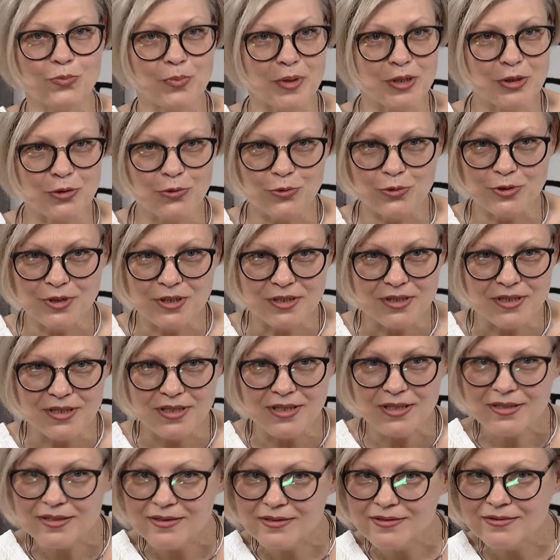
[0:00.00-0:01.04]
подходит
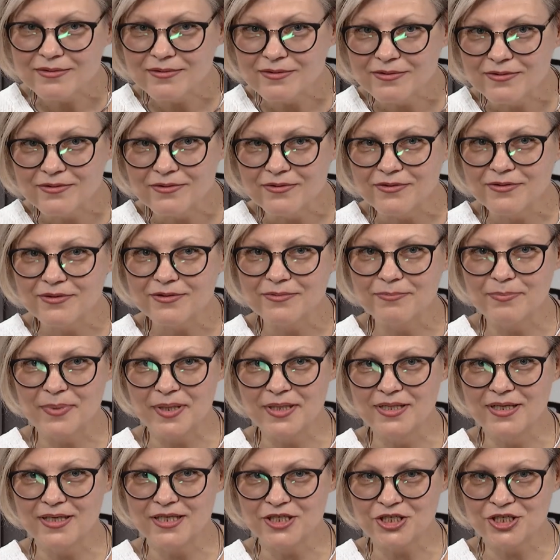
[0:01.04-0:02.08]
э,
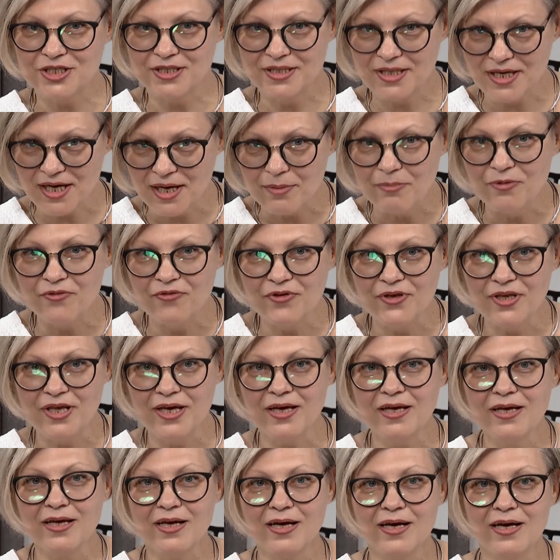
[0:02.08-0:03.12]
под наши
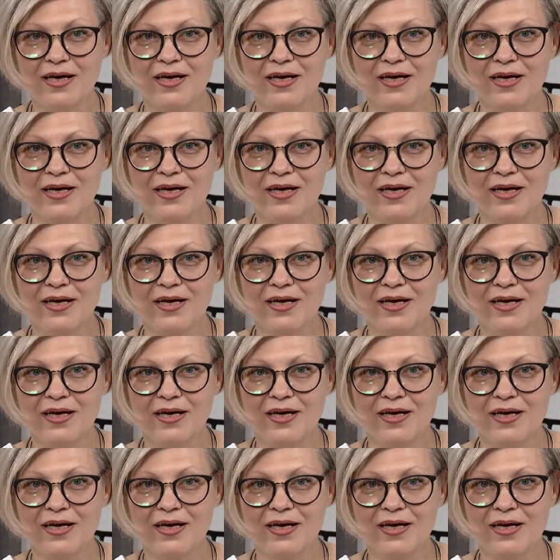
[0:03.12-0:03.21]
требования.